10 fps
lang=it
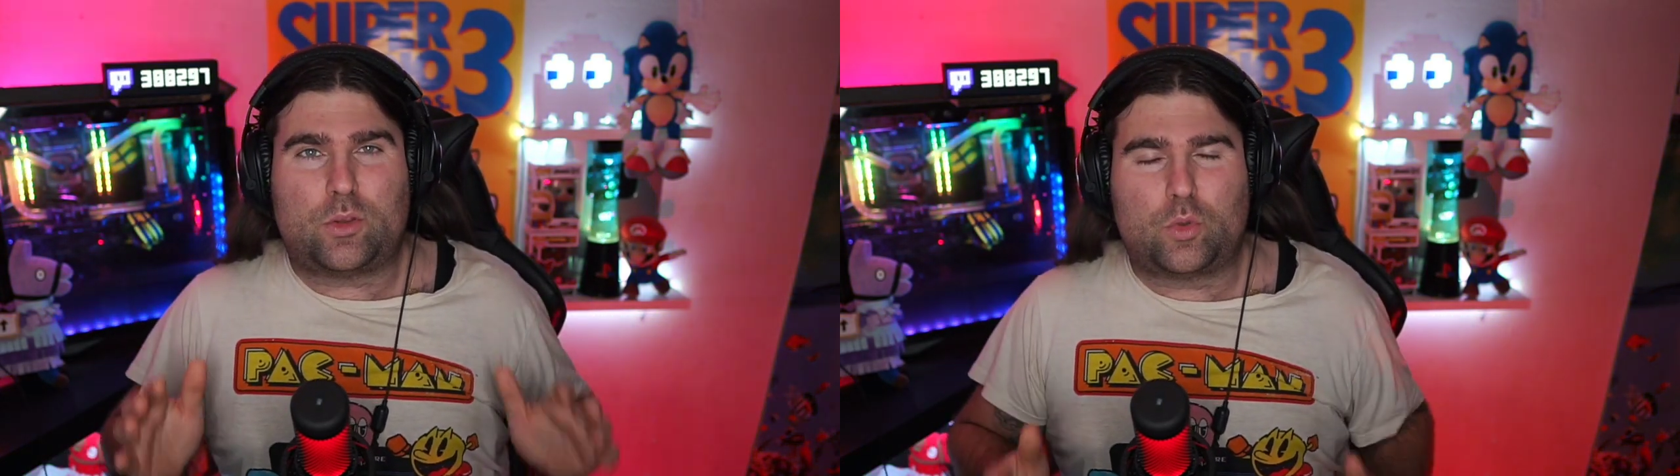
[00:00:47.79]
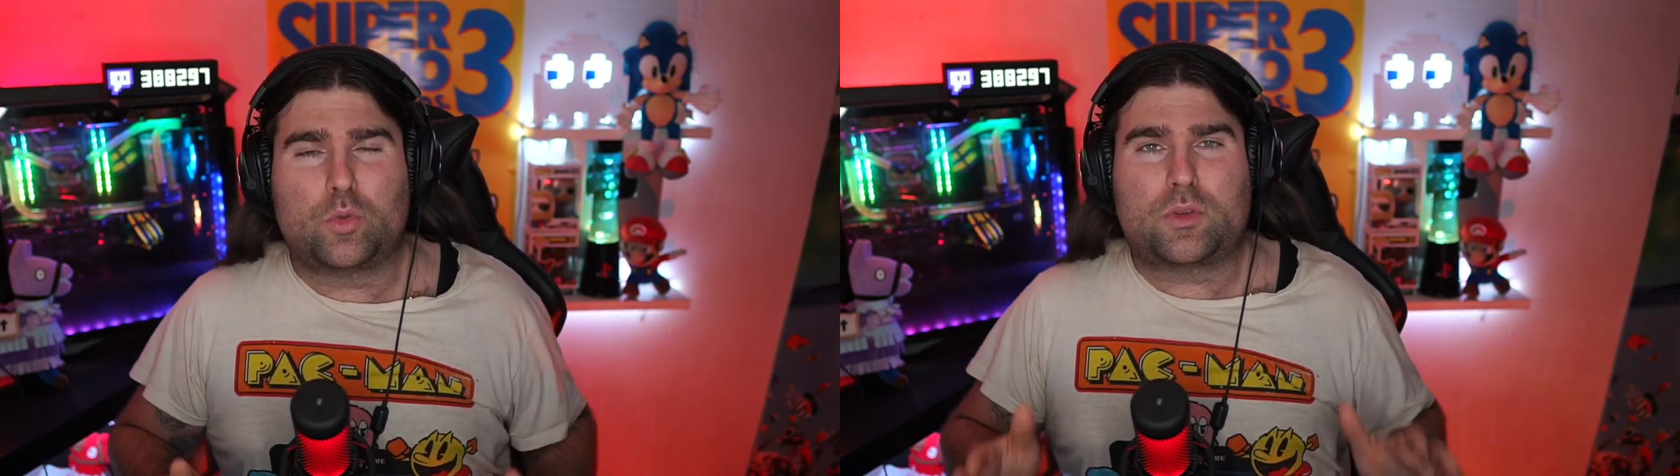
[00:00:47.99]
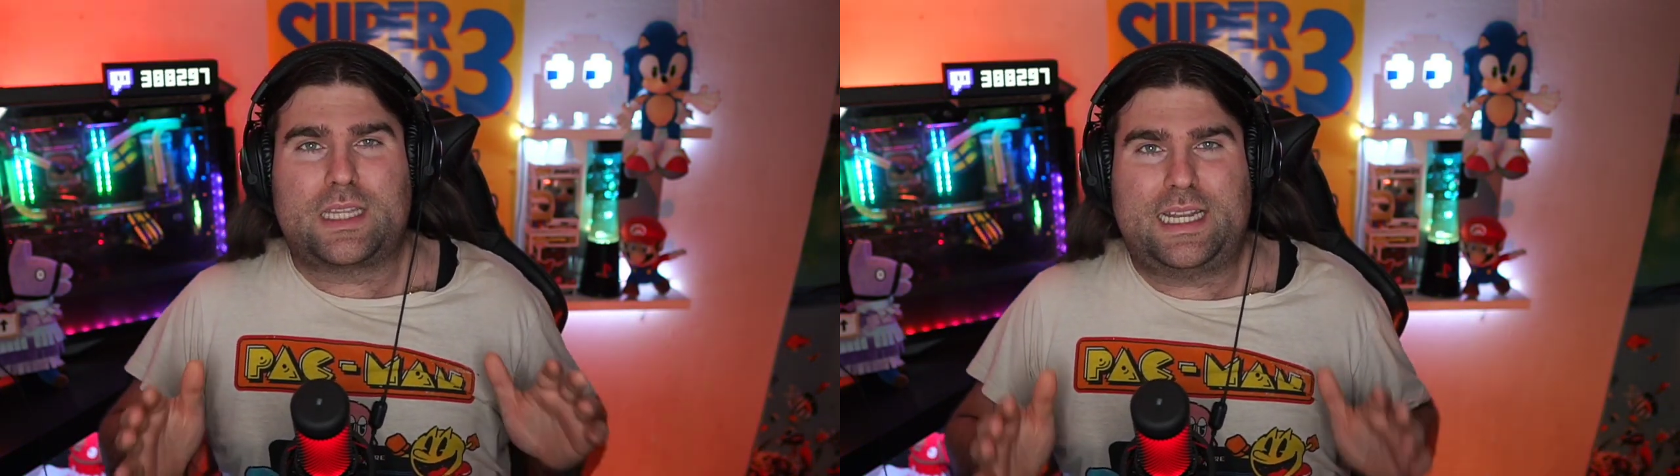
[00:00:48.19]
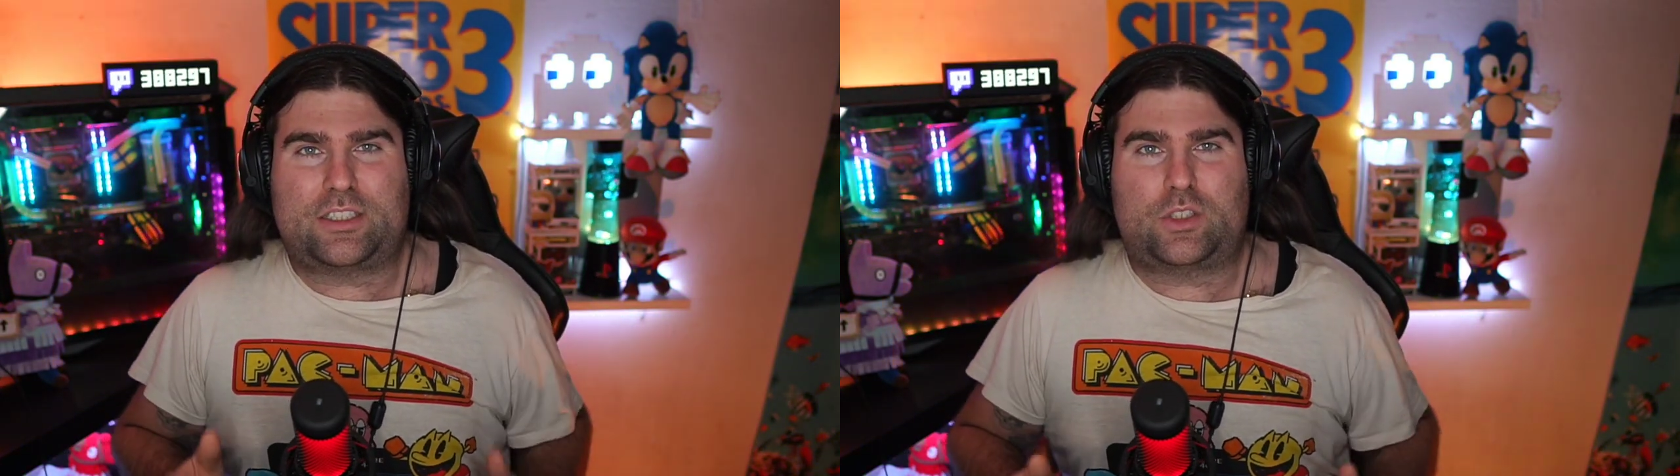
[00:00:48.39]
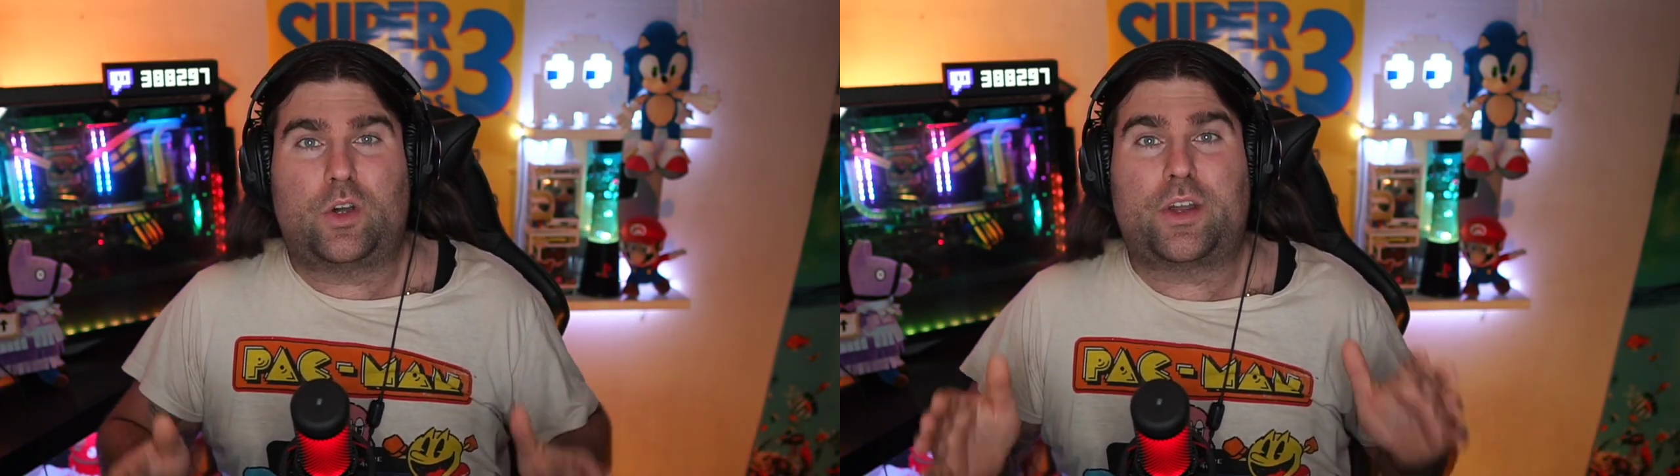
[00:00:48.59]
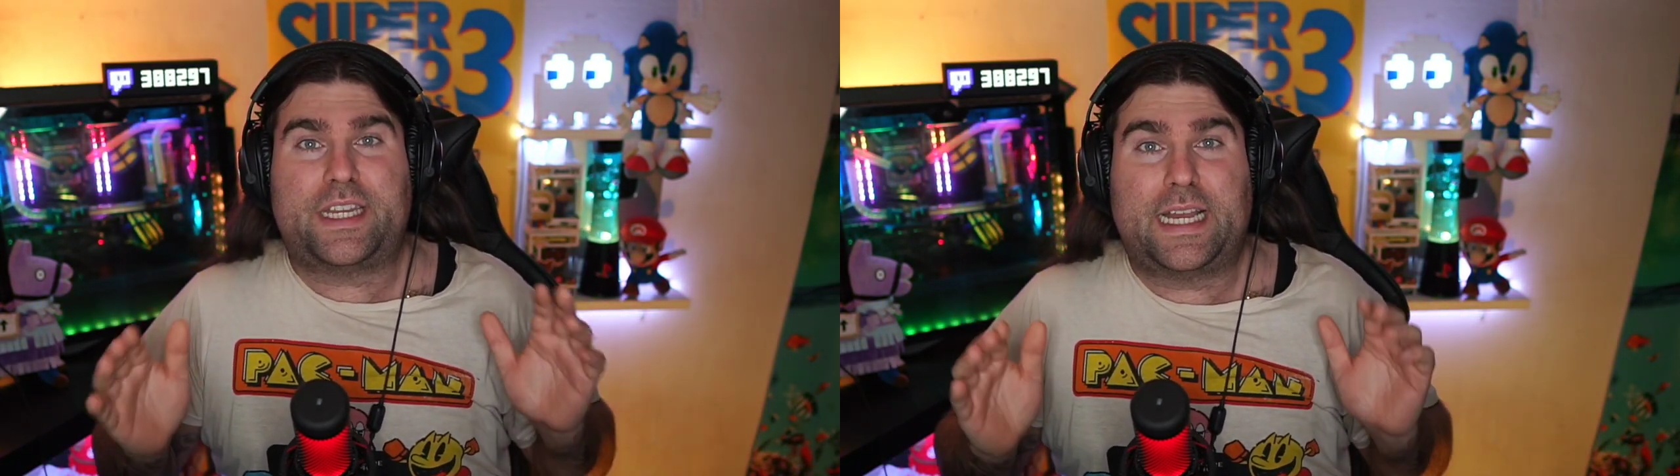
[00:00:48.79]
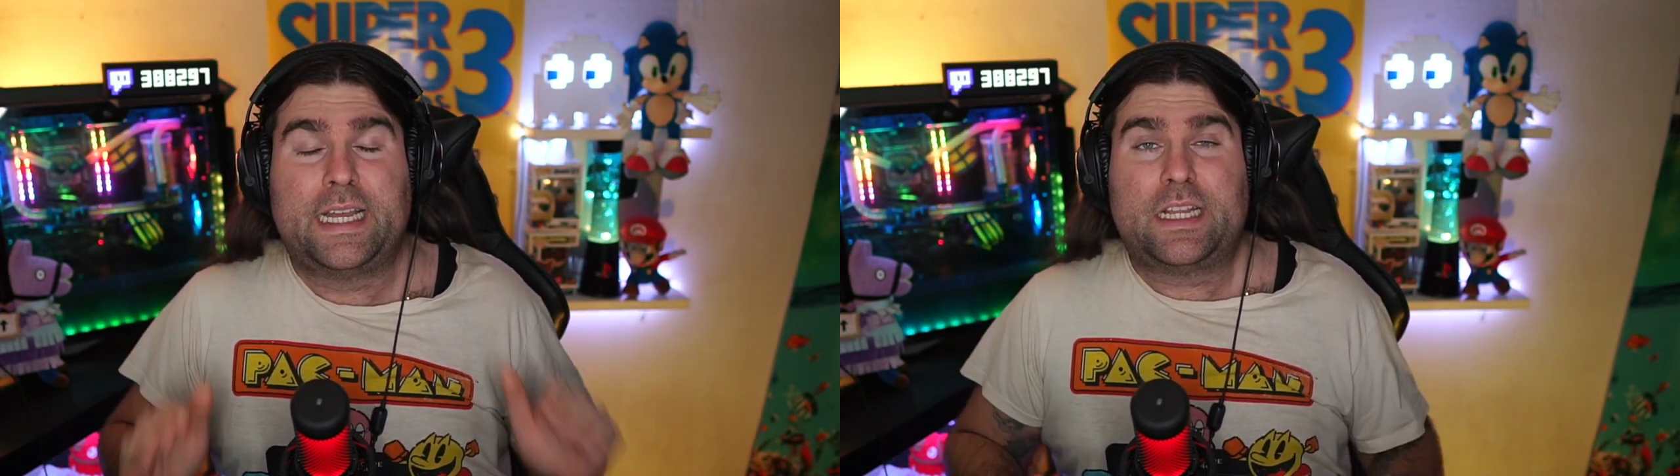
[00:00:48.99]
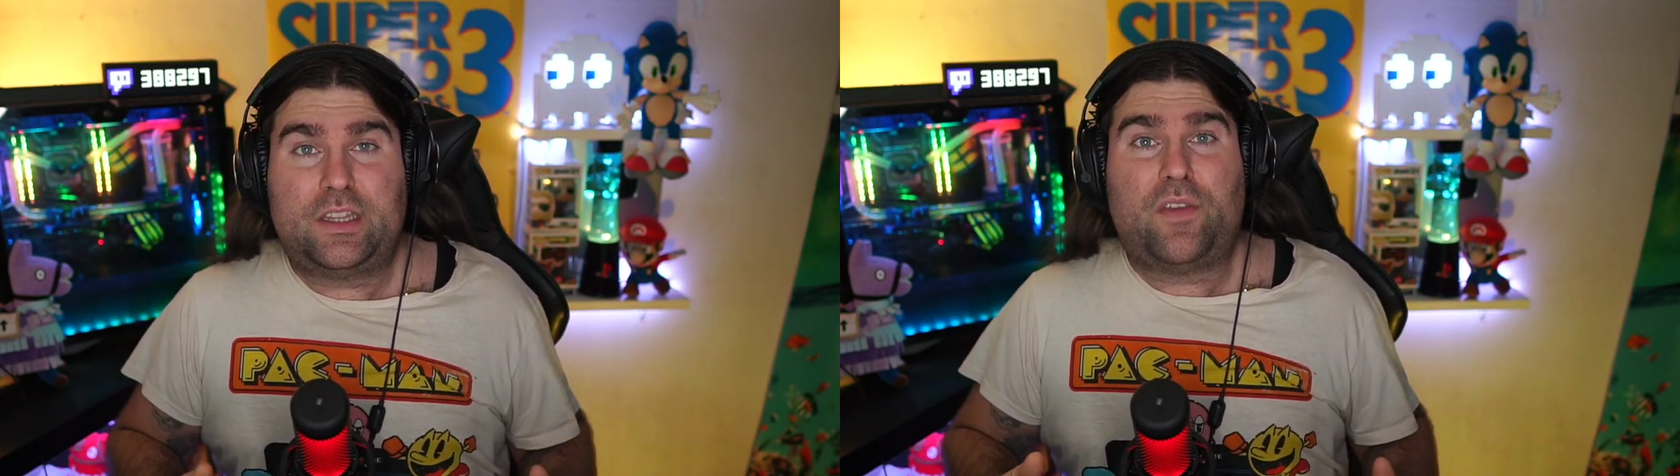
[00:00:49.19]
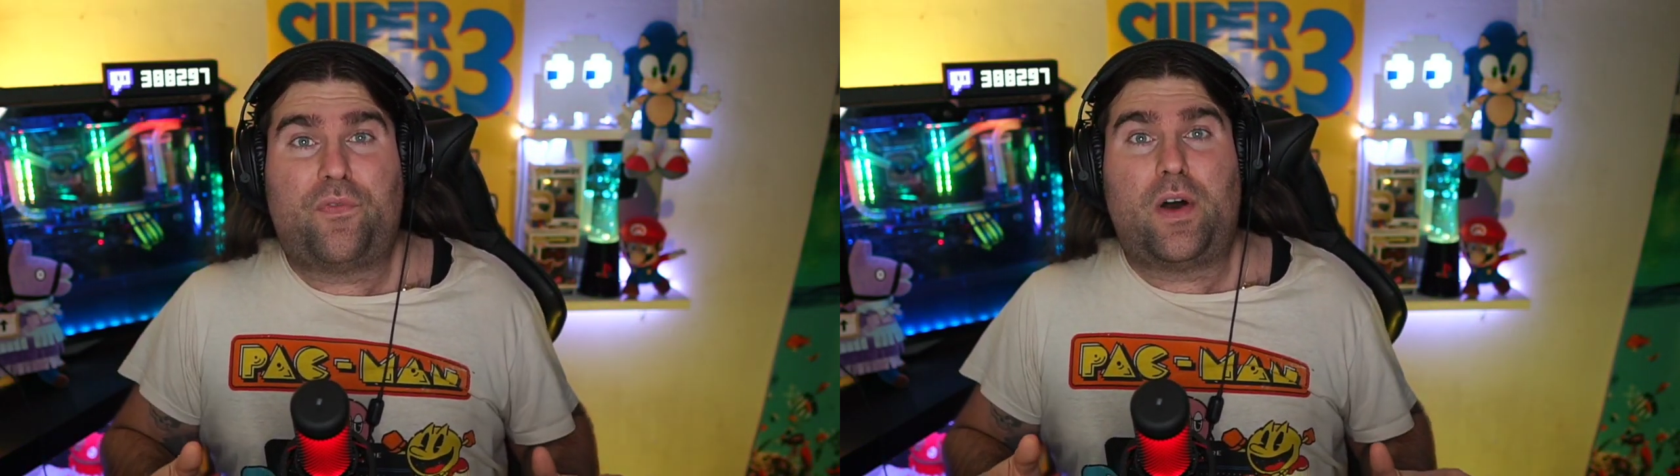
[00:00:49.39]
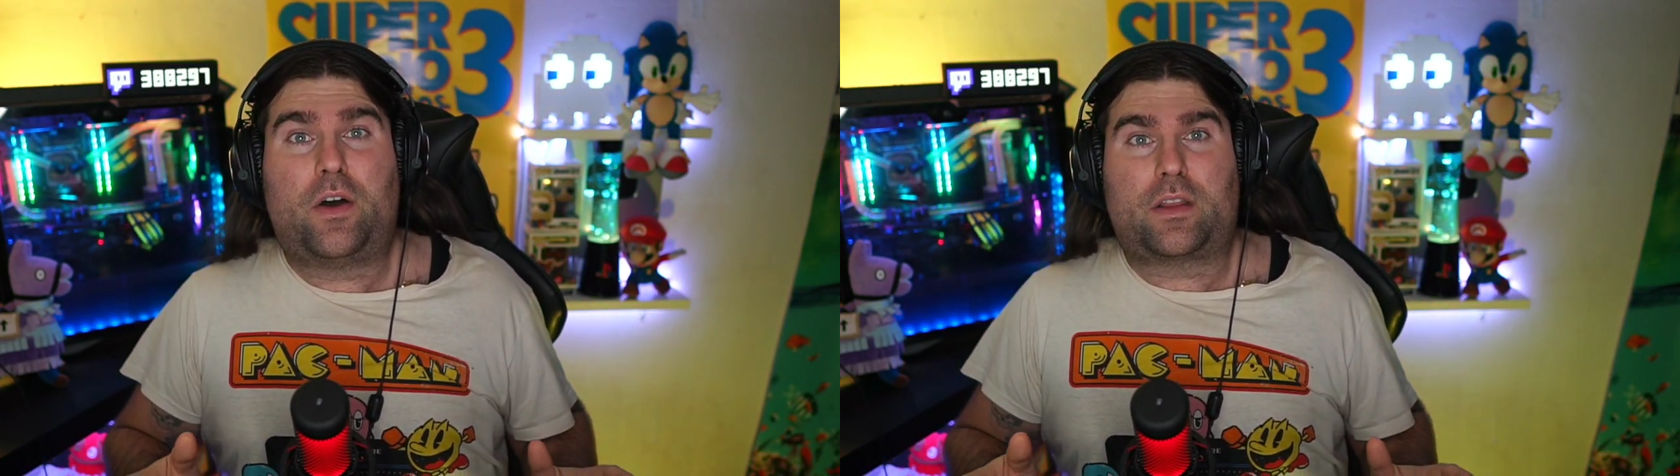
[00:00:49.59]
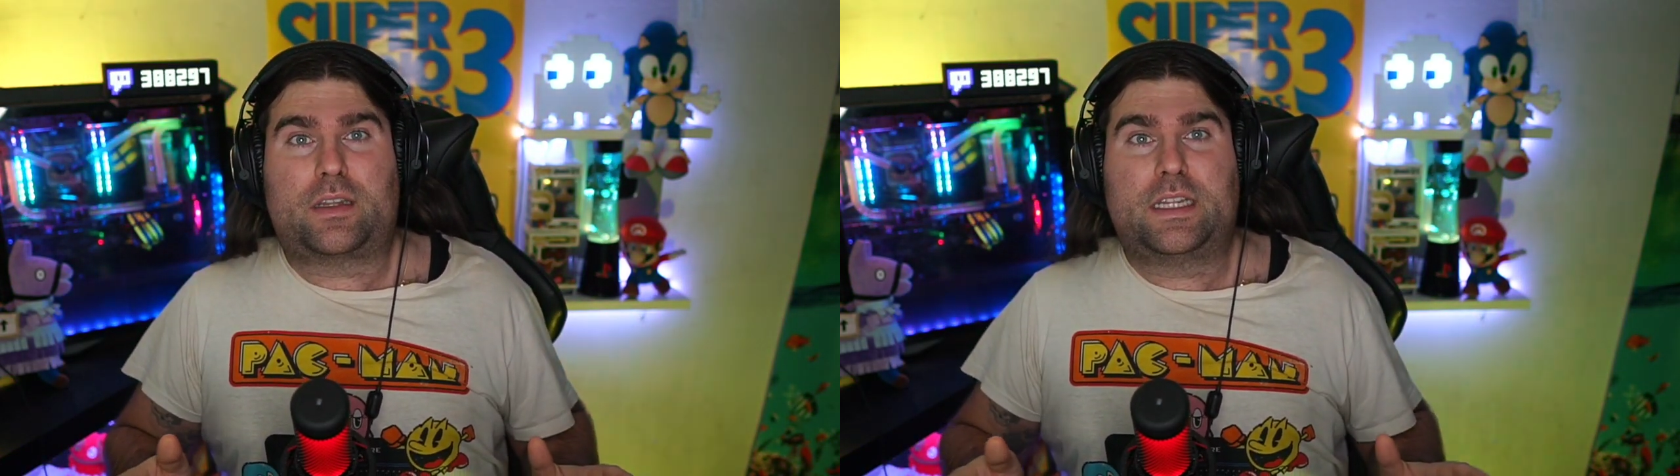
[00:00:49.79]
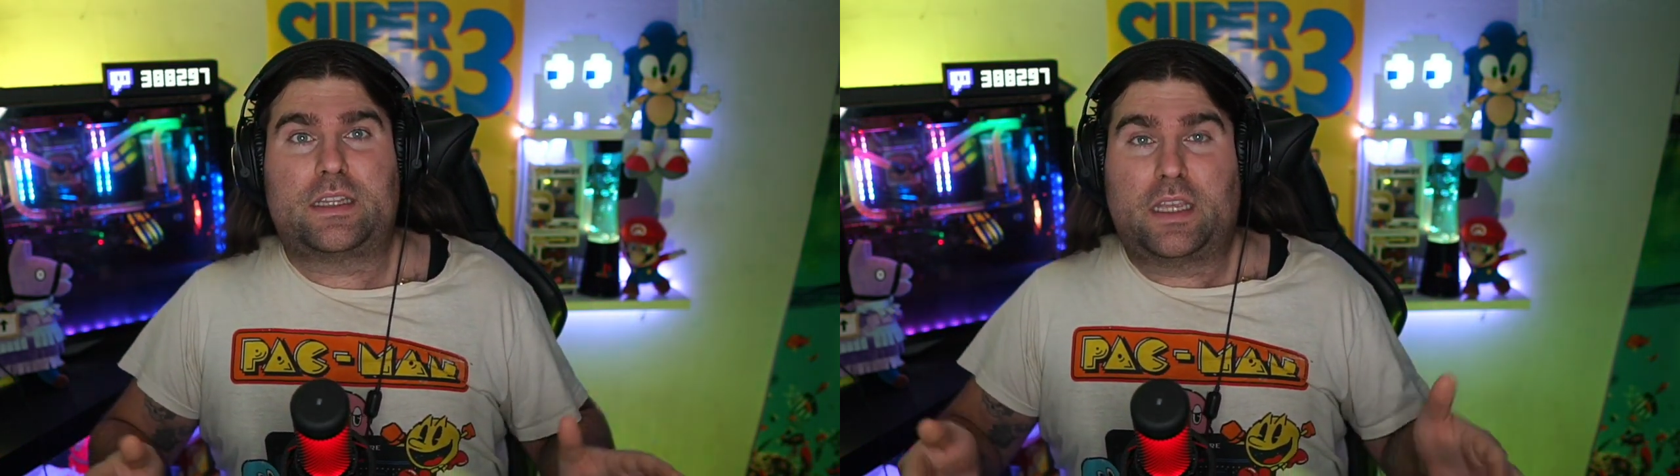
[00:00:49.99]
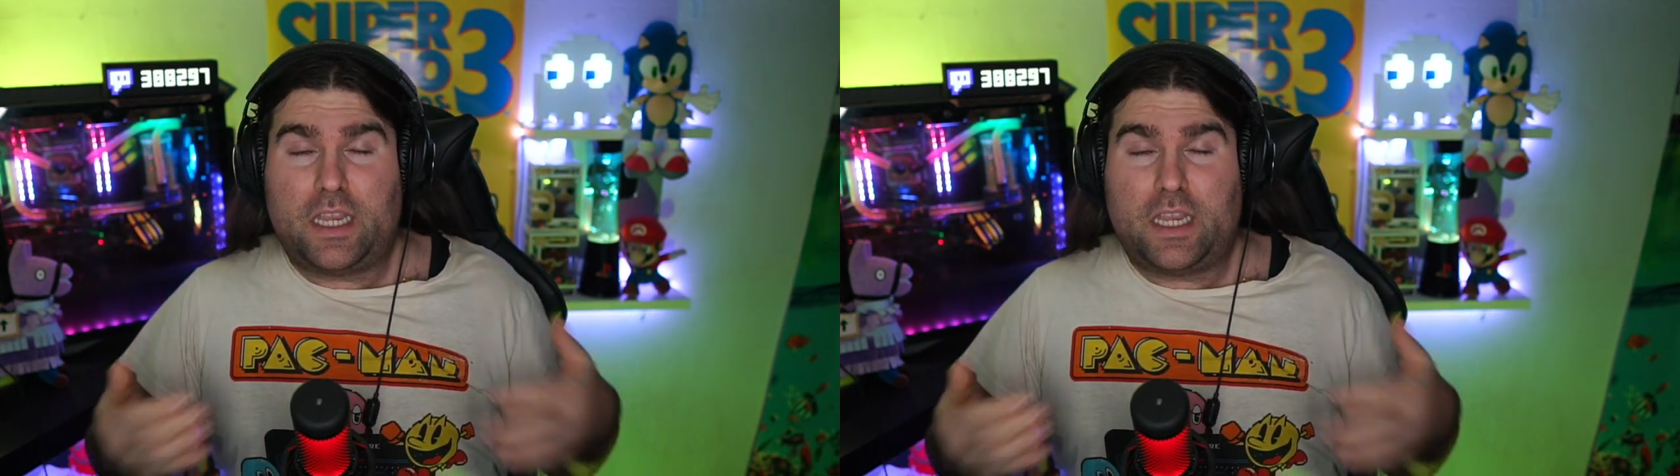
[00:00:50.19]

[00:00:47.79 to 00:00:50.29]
tutta la storia di Fortnite.